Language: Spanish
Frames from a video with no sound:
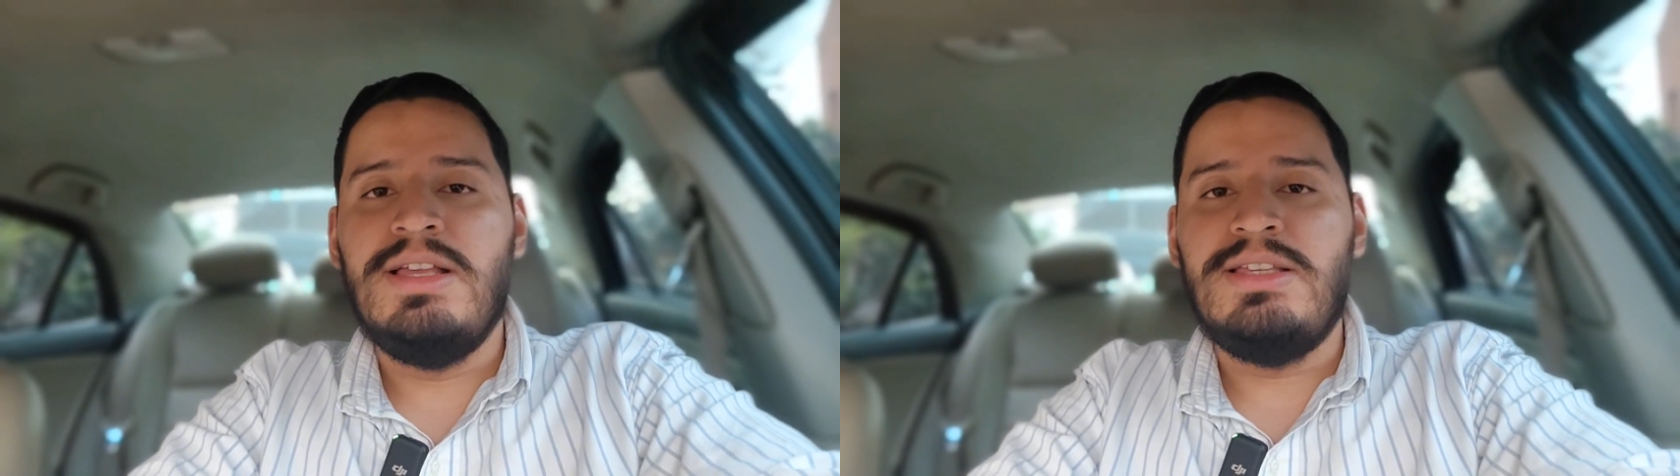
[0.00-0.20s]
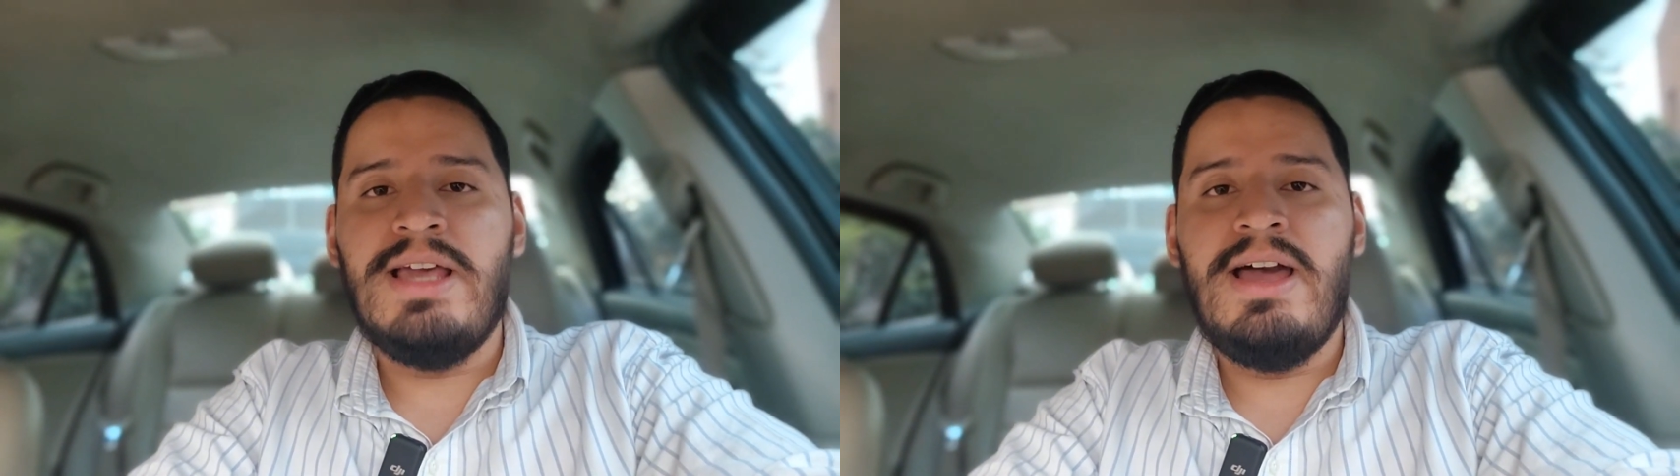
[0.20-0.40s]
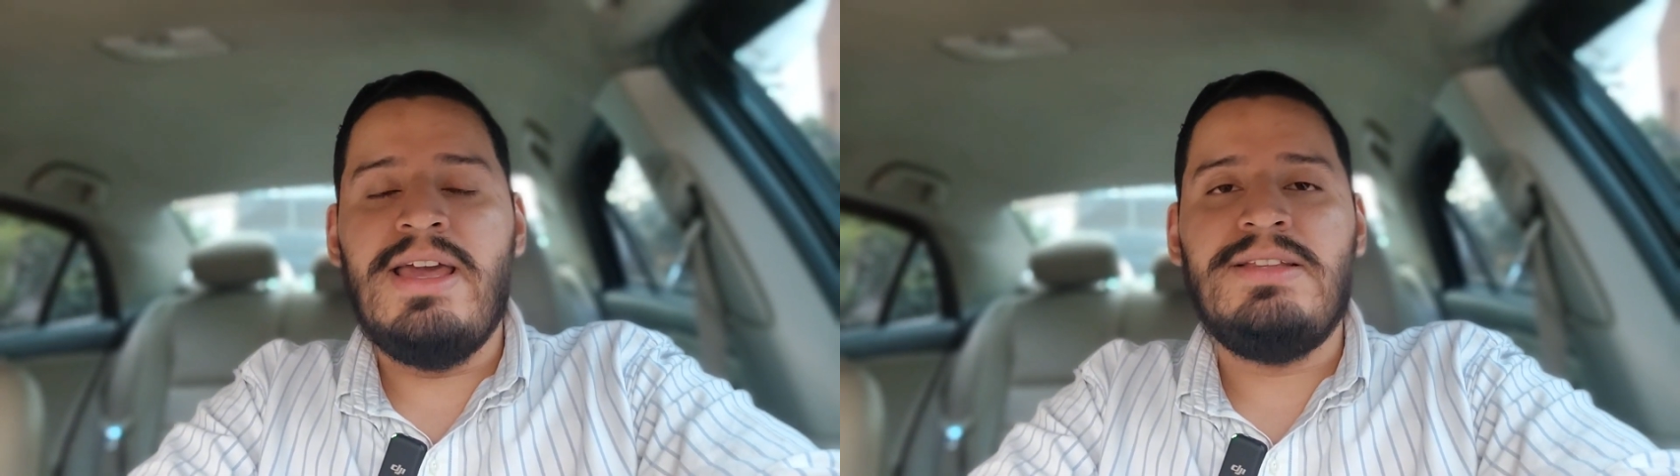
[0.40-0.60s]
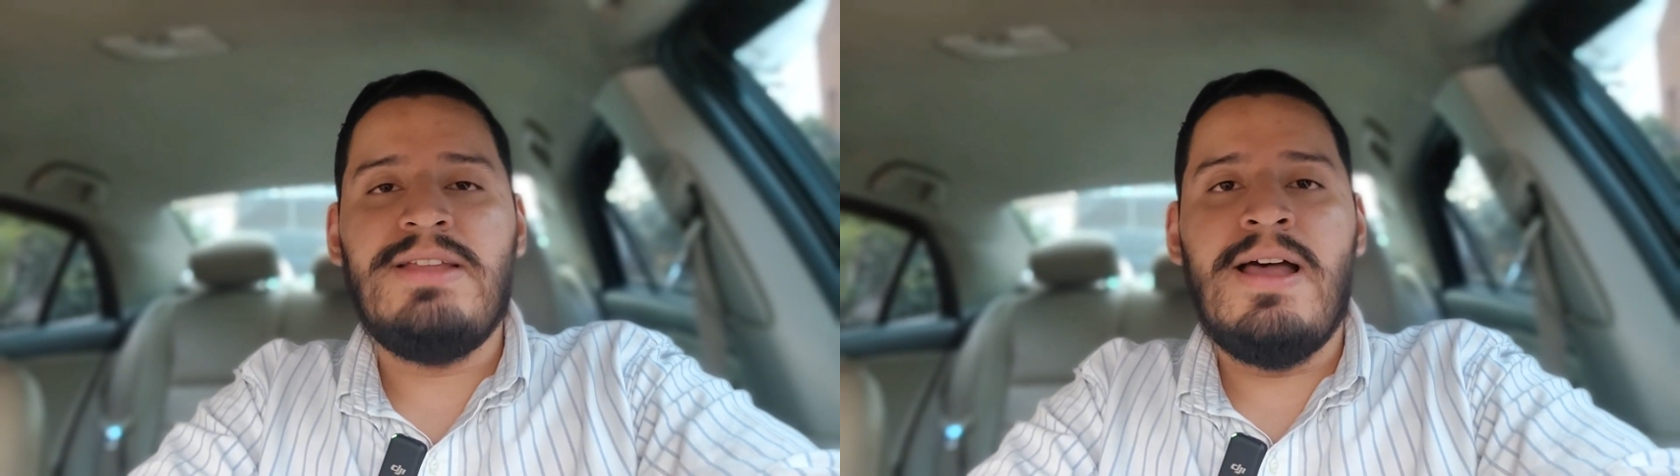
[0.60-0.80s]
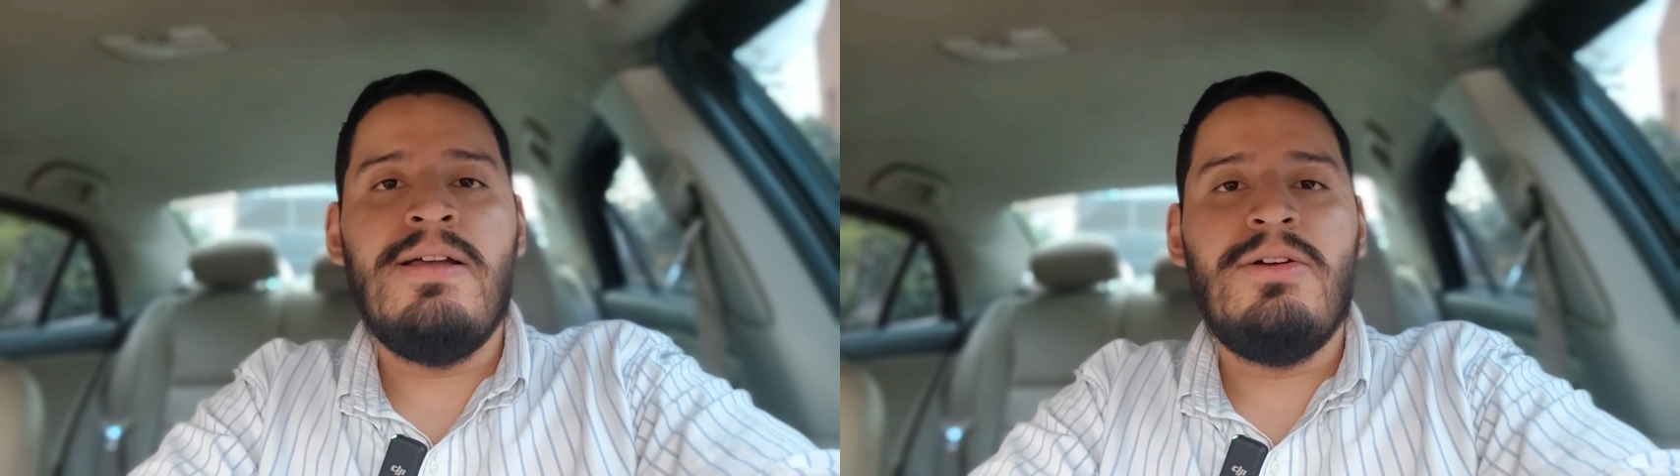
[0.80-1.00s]
ya
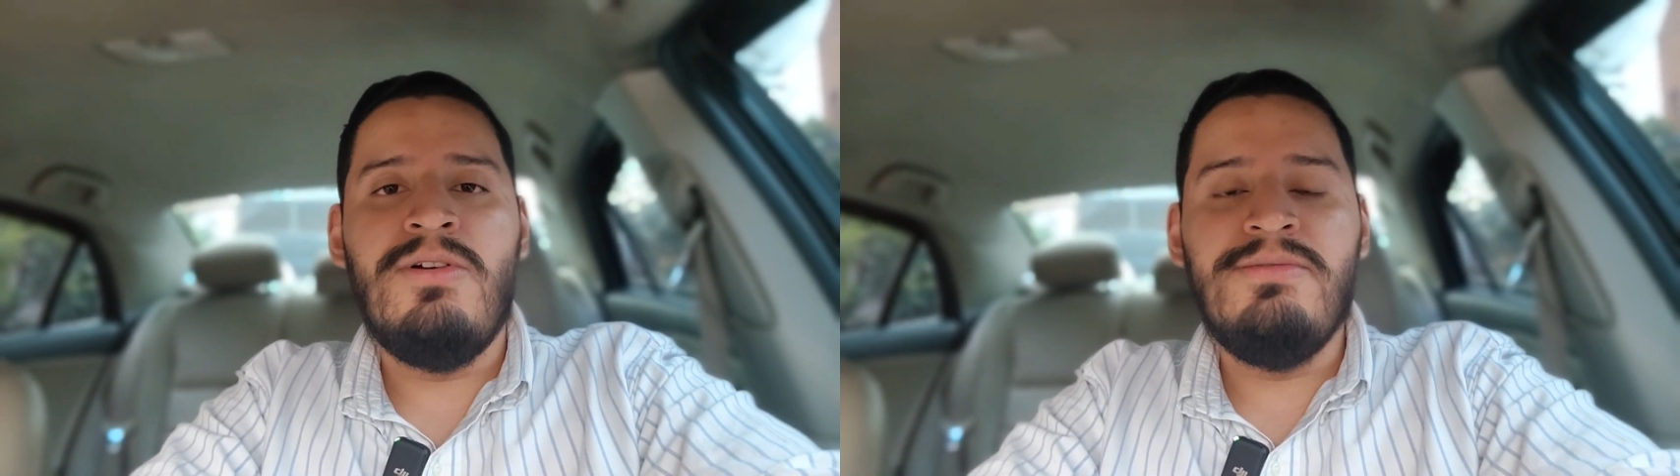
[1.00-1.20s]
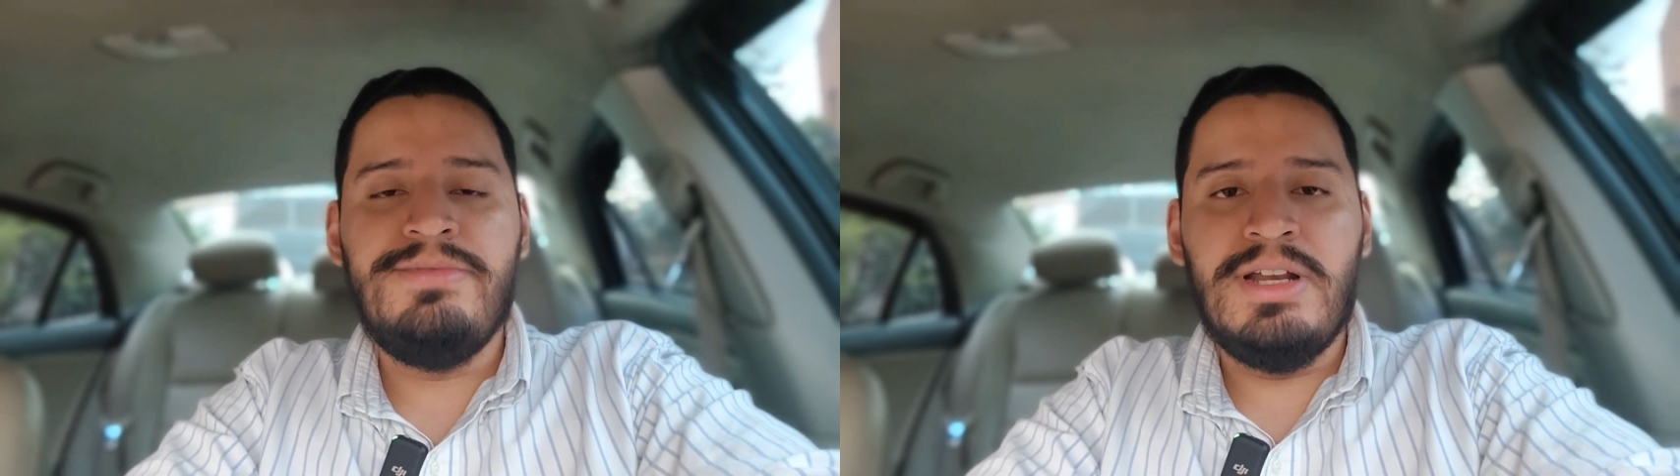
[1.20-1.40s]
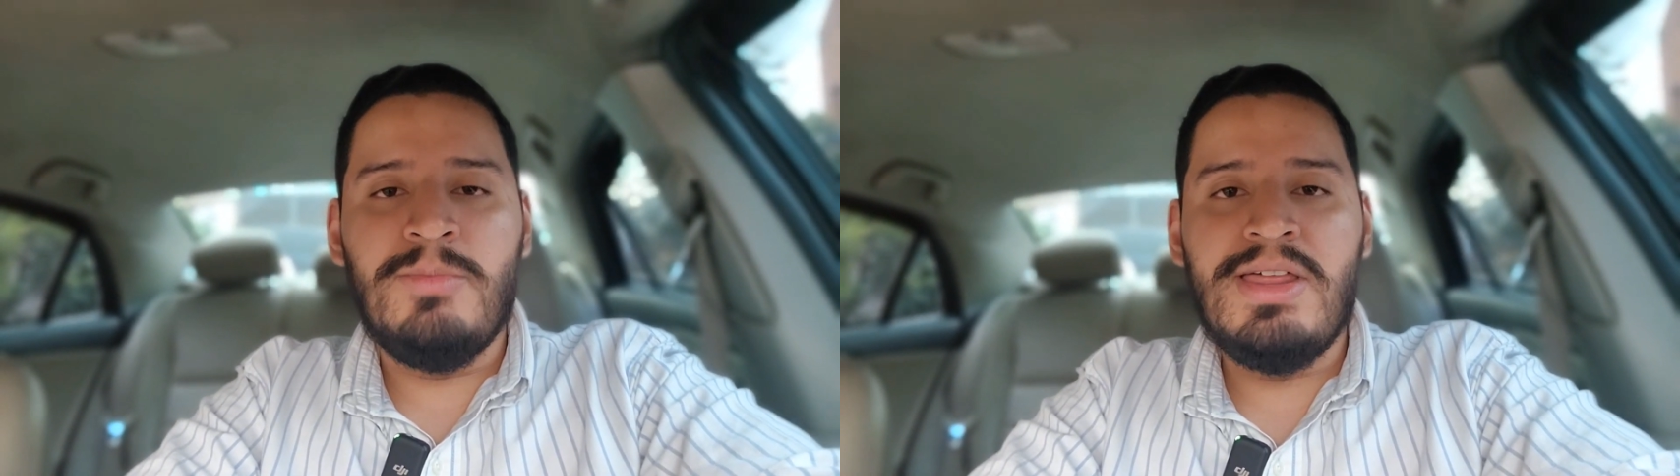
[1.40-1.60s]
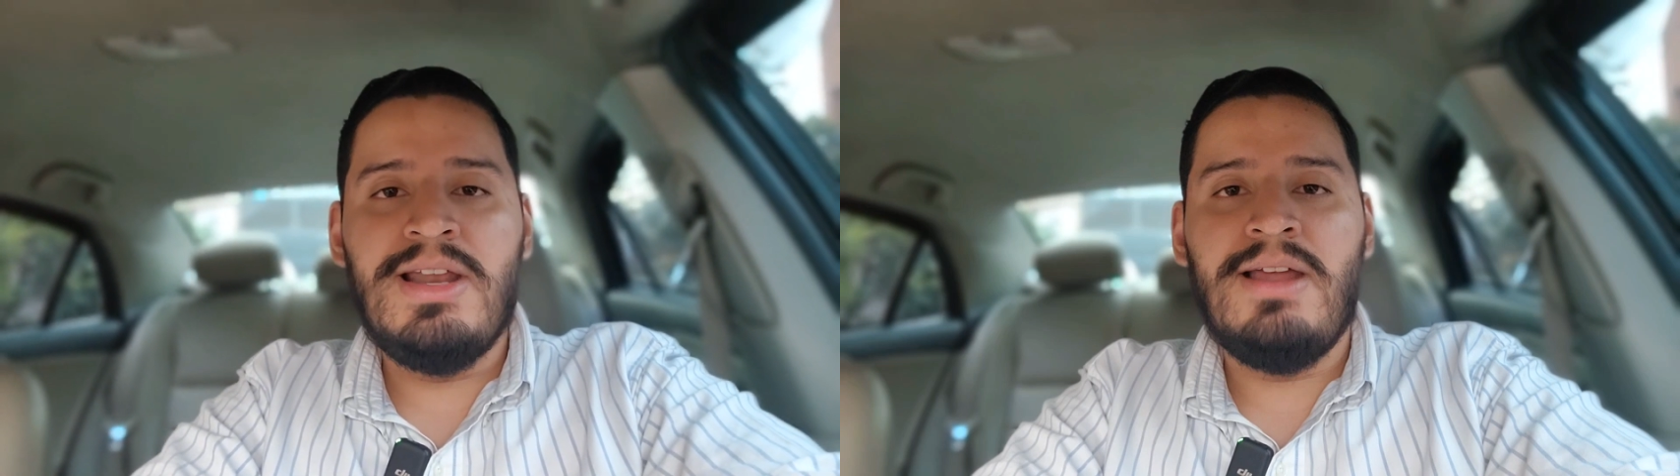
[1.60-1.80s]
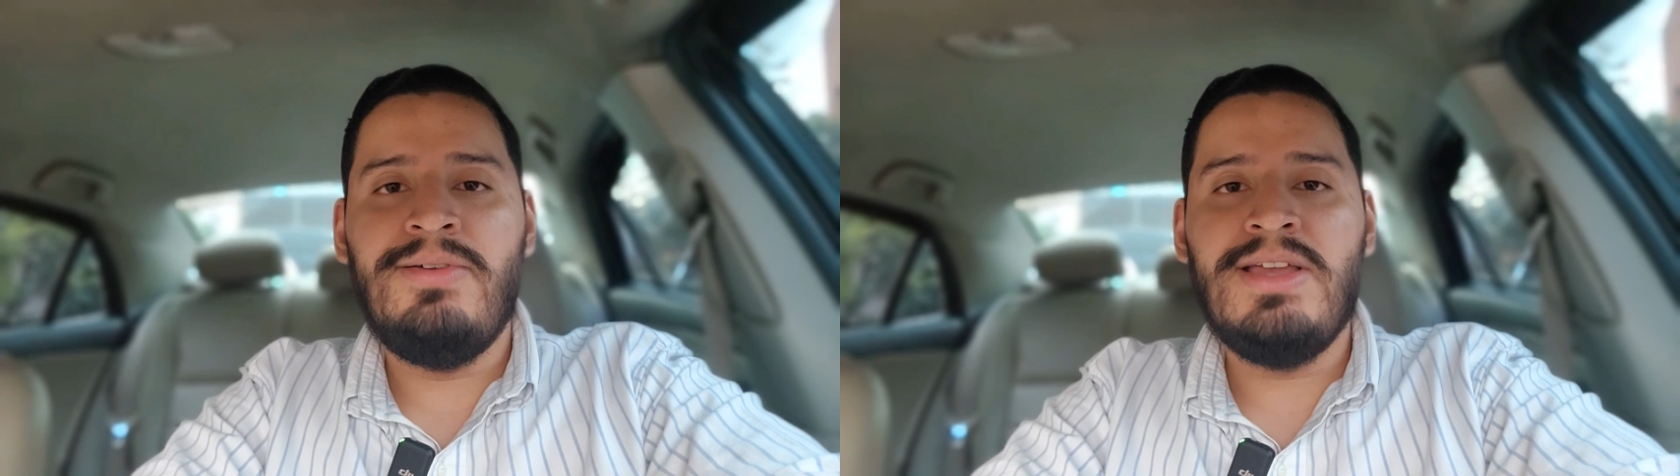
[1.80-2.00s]
está confirmada
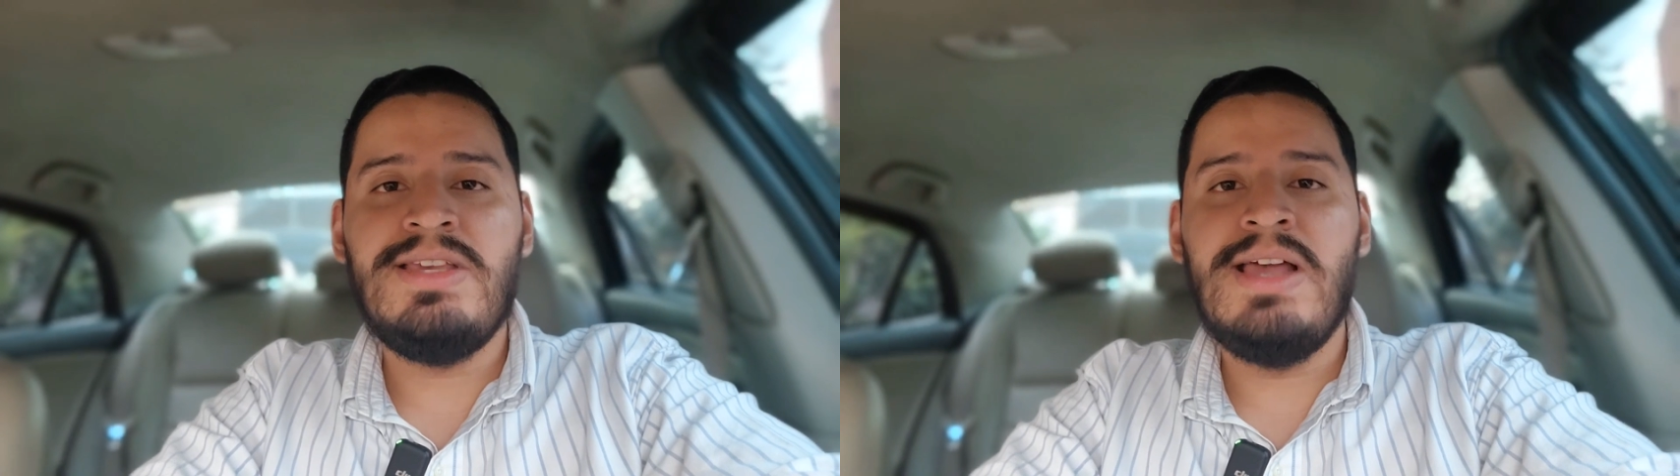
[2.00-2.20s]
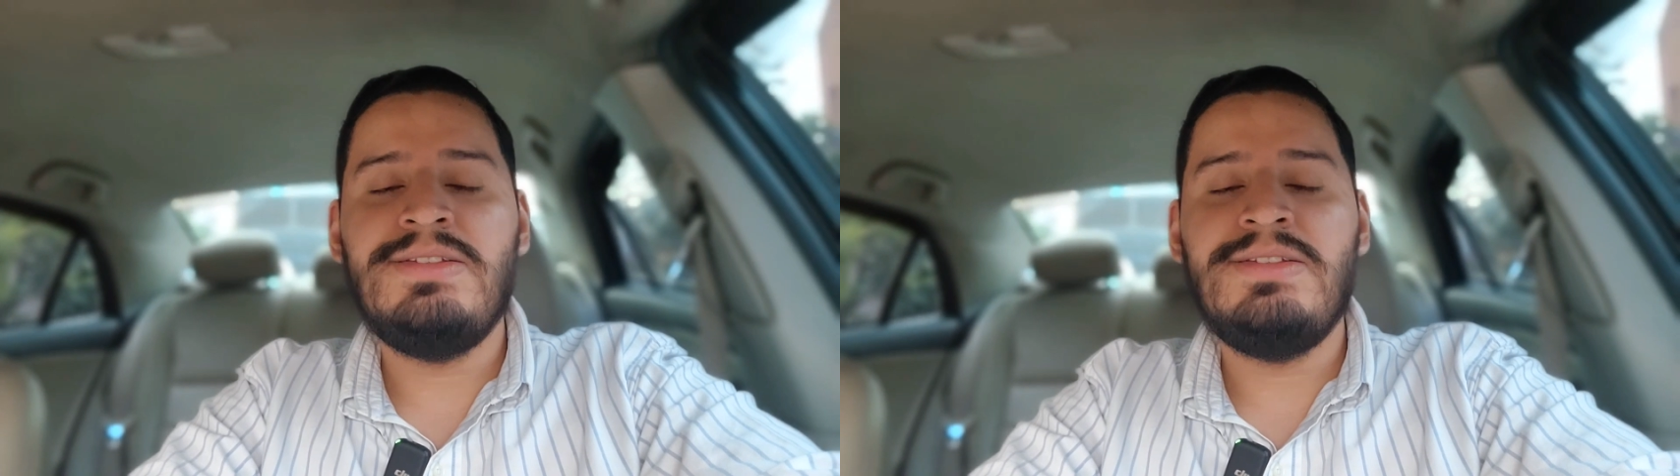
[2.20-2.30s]
la fecha,